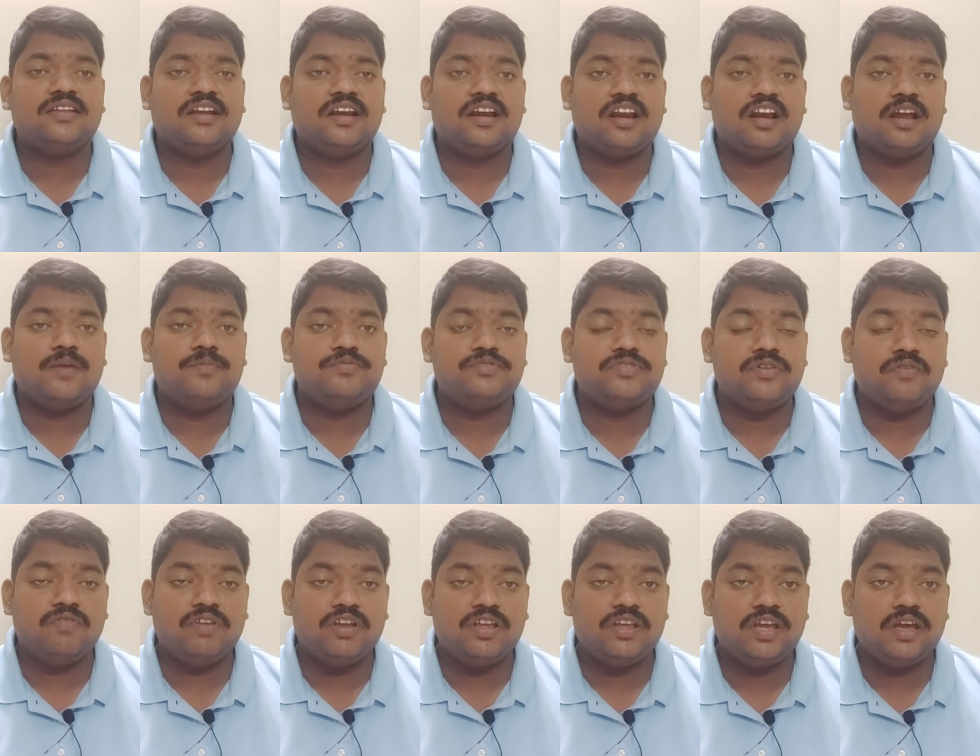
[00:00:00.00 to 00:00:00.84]
జనరల్ ఆఫ్
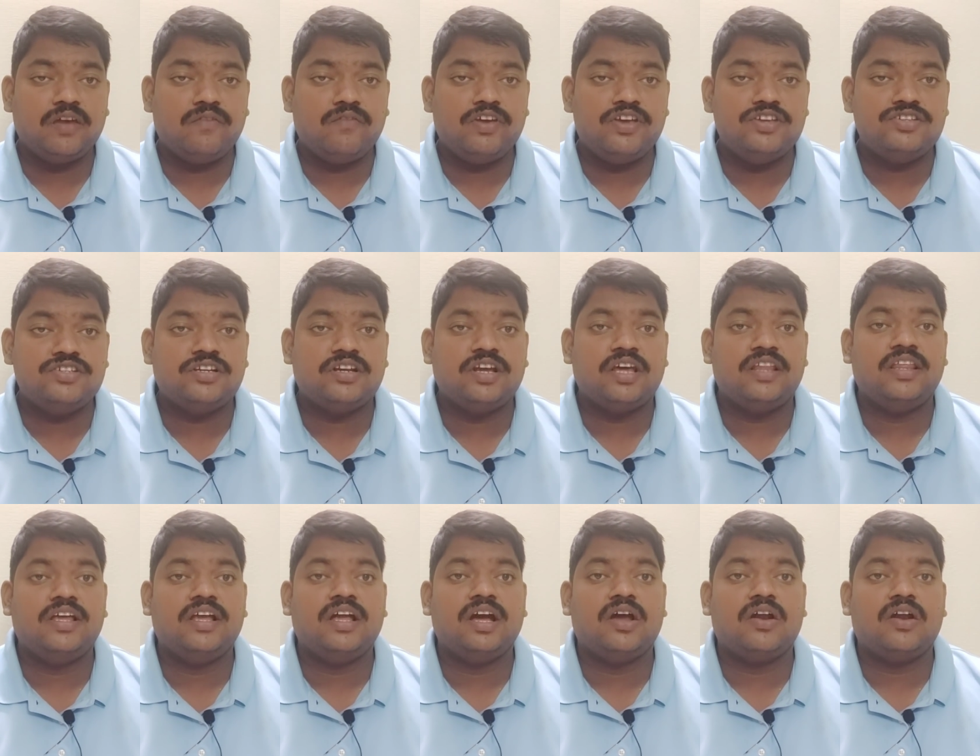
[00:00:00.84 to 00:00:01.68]
సివిల్ ఏవియేషన్
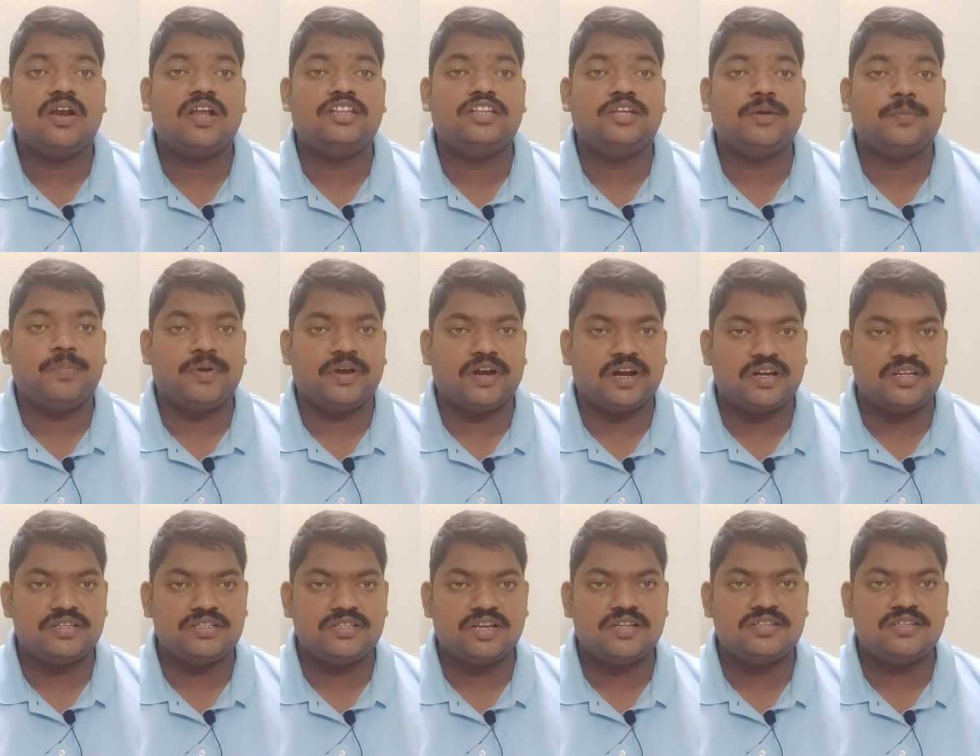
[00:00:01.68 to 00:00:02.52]
అధికారులు అయితే
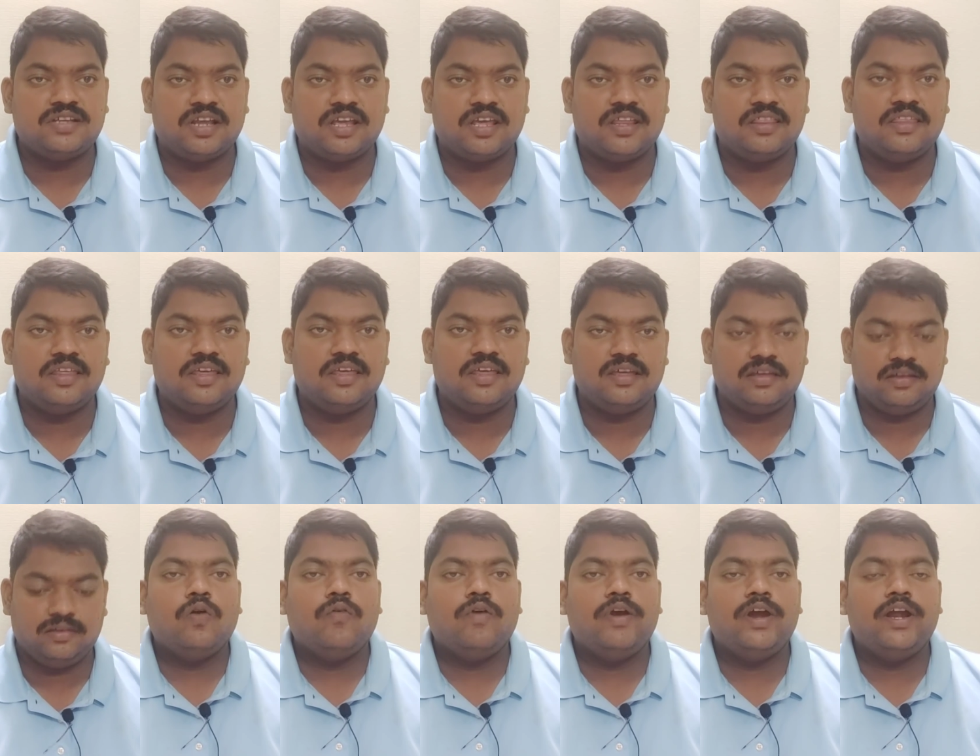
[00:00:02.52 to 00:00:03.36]
ప్రకటించడం జరిగింది
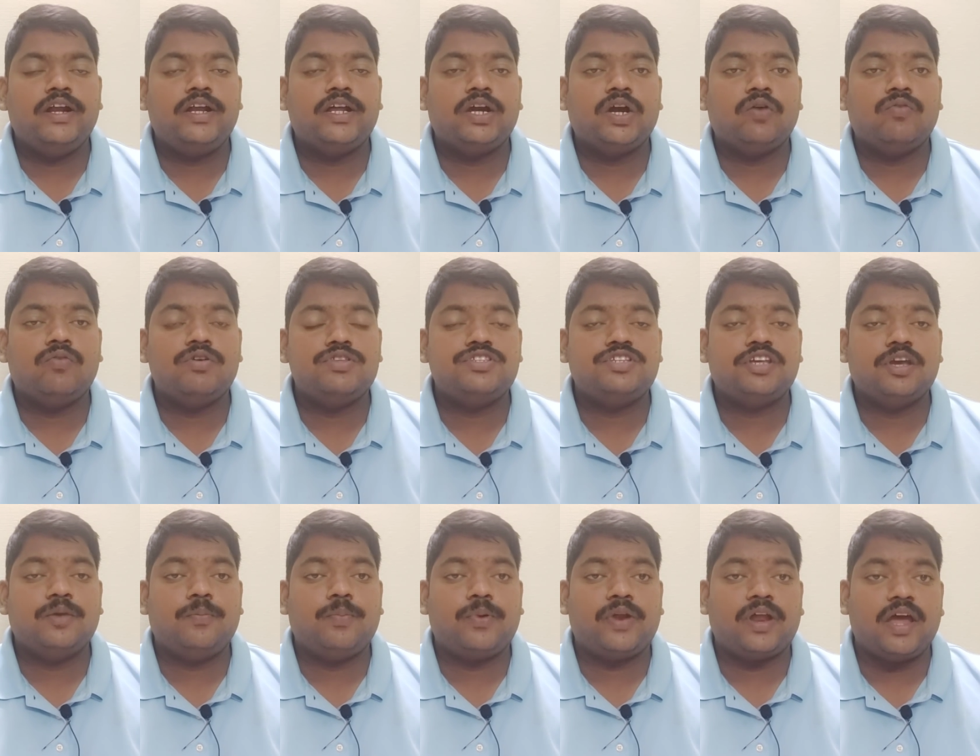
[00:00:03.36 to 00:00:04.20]
కువైట్కు
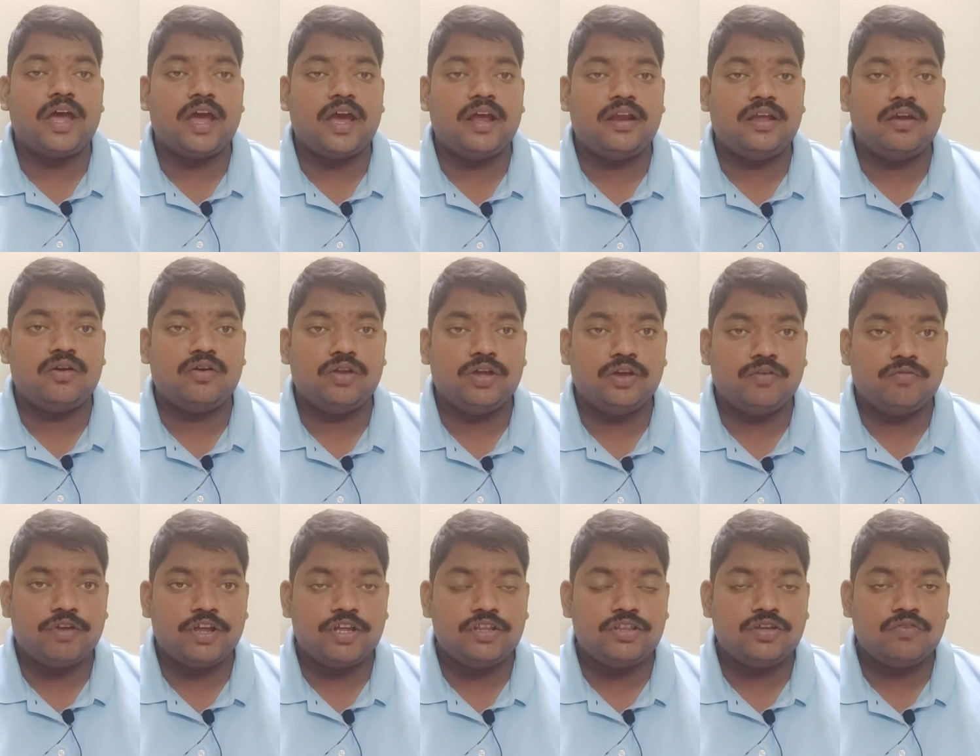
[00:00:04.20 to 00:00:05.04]
వచ్చే ప్రయాణికులు
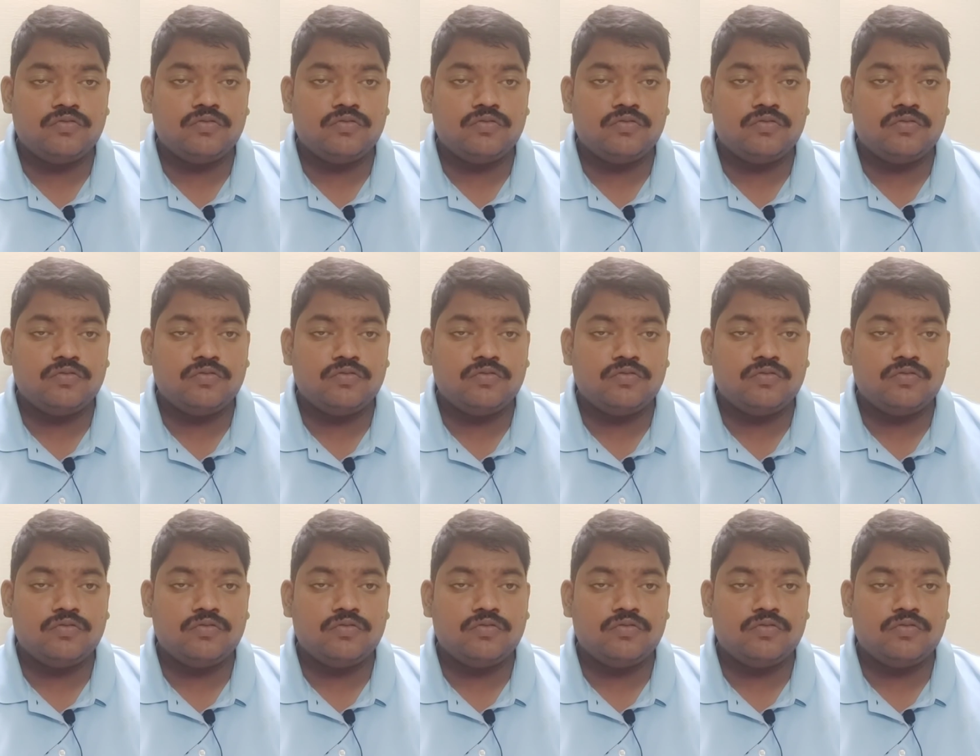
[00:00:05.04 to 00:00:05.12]
ఎవరైతే